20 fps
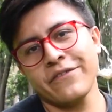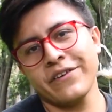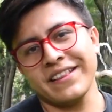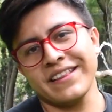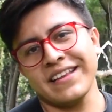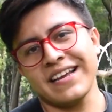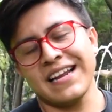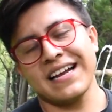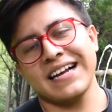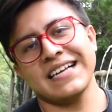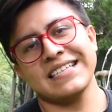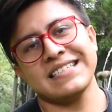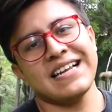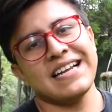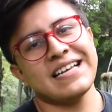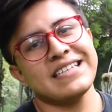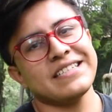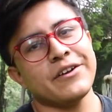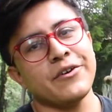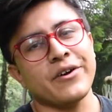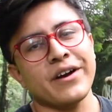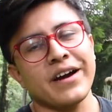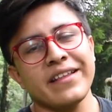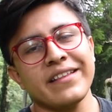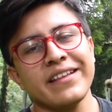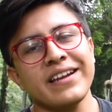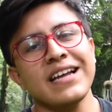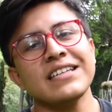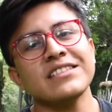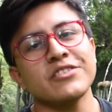frente a la casa Lázaro
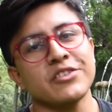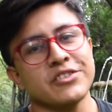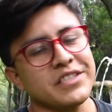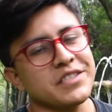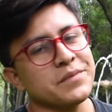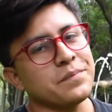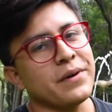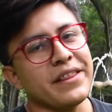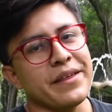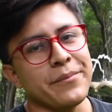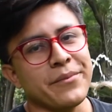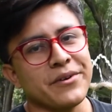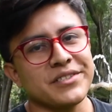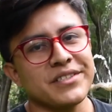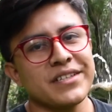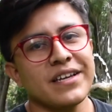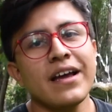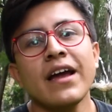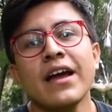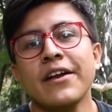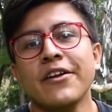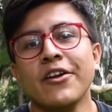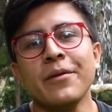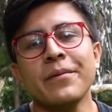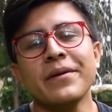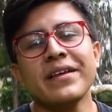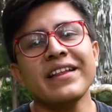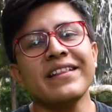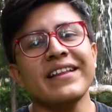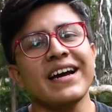Cárdenas nos despedimos. No
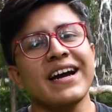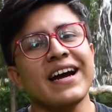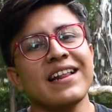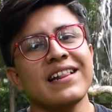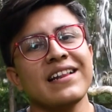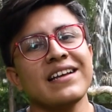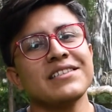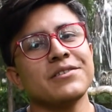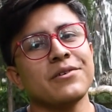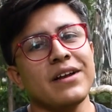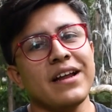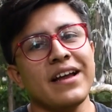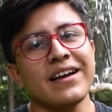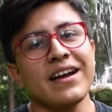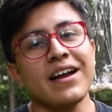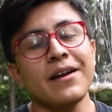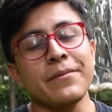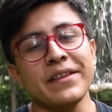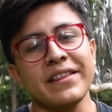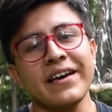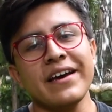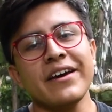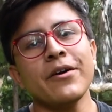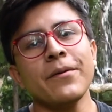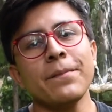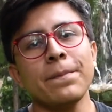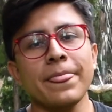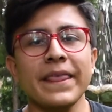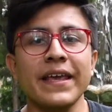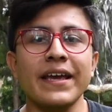olviden dejarle su like al video
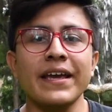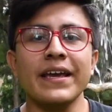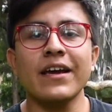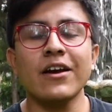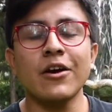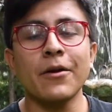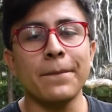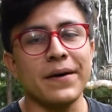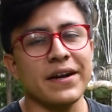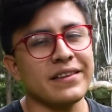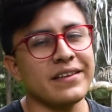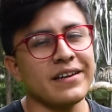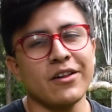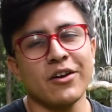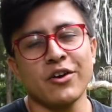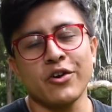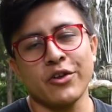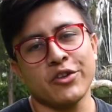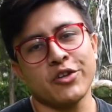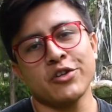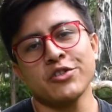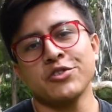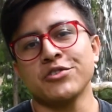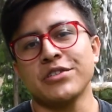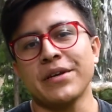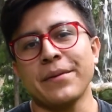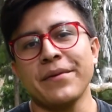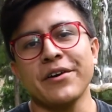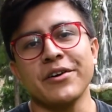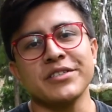y compartirlo con todos
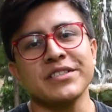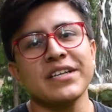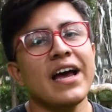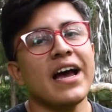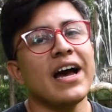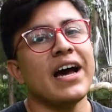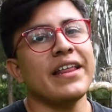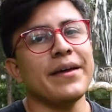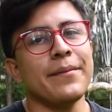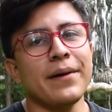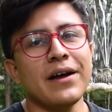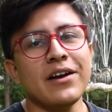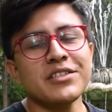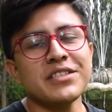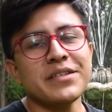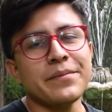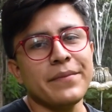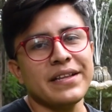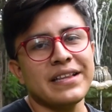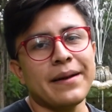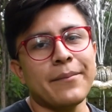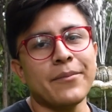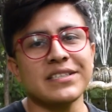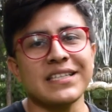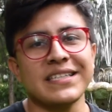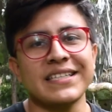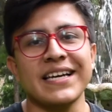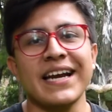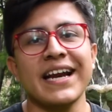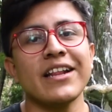sus amigos. Además los
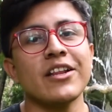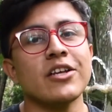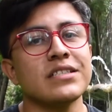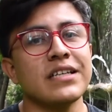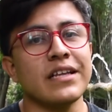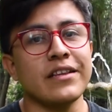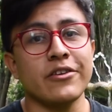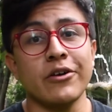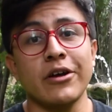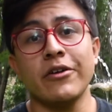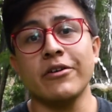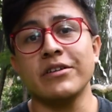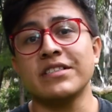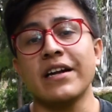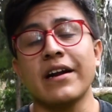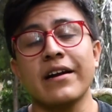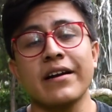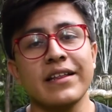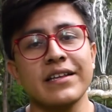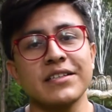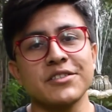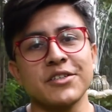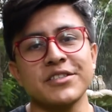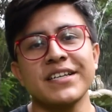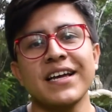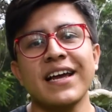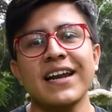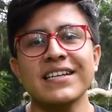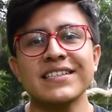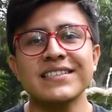invitamos a seguirnos en todas nuestras redes
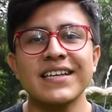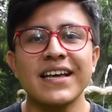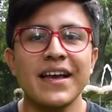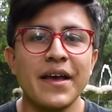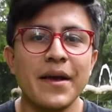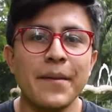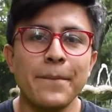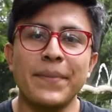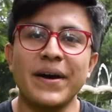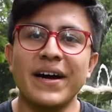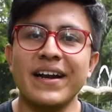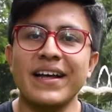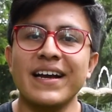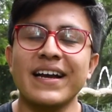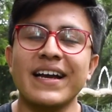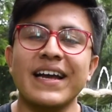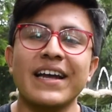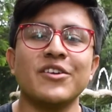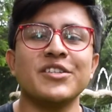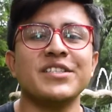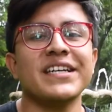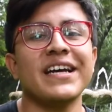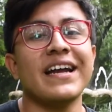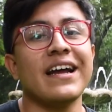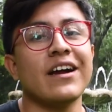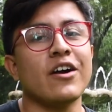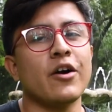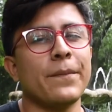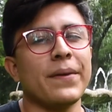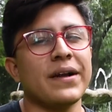sociales para que nos sigan
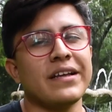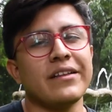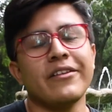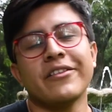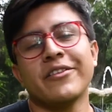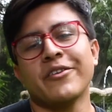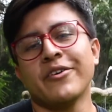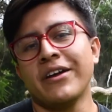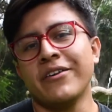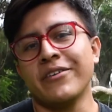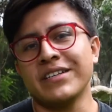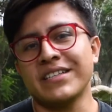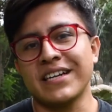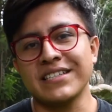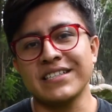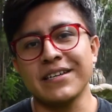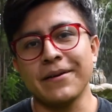acompañando en todas nuestras